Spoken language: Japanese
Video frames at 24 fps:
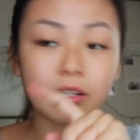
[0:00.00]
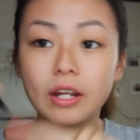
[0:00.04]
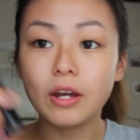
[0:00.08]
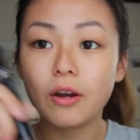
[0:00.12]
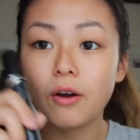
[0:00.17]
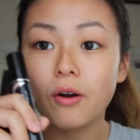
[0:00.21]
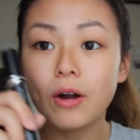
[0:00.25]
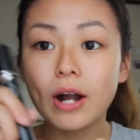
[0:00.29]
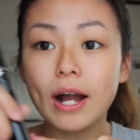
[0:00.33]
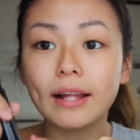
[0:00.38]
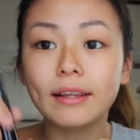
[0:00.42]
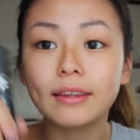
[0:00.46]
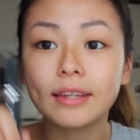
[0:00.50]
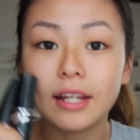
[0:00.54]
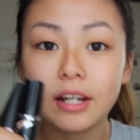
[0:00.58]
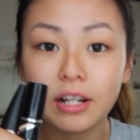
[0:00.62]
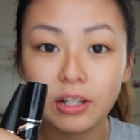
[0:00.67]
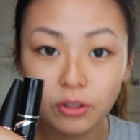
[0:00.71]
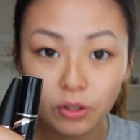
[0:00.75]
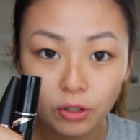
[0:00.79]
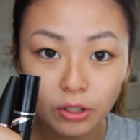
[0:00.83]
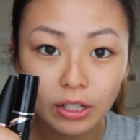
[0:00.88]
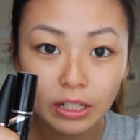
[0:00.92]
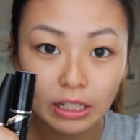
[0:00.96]
それを買って
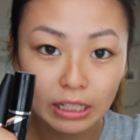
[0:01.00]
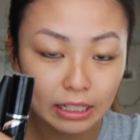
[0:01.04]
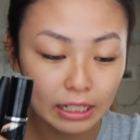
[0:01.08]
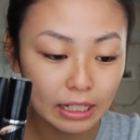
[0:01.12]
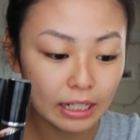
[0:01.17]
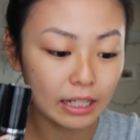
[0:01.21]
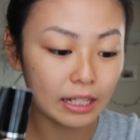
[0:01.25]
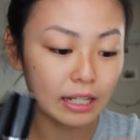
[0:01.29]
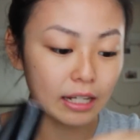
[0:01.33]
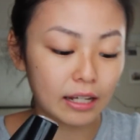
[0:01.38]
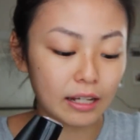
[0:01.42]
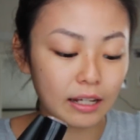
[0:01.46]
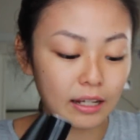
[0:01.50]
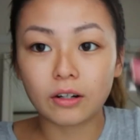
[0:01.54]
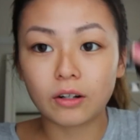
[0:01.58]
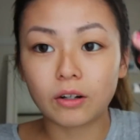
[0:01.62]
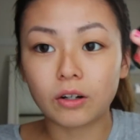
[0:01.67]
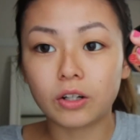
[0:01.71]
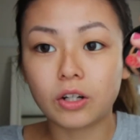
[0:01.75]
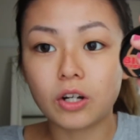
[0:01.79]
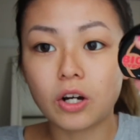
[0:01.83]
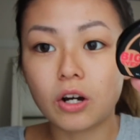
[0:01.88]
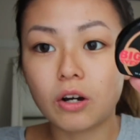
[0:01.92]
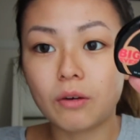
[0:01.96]
る時に
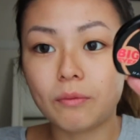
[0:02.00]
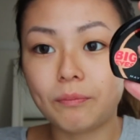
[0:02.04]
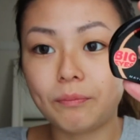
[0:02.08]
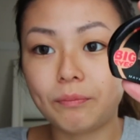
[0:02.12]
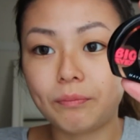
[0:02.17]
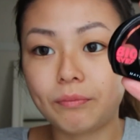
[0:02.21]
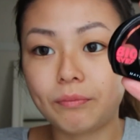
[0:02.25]
この